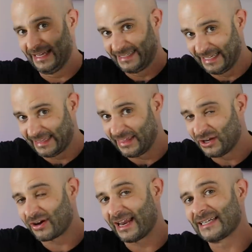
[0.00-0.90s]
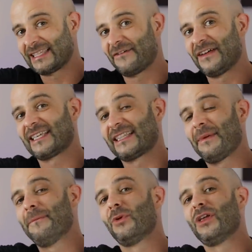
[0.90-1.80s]
Y si te digo que en esta fiesta
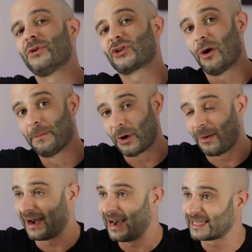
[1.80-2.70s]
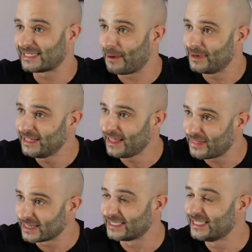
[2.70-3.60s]
también pudimos comprobar las
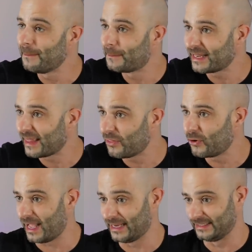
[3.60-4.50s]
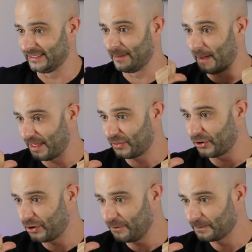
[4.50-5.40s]
habilidades depredadoras de Papá
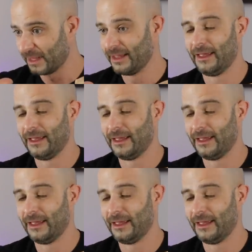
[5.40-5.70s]
Zorro,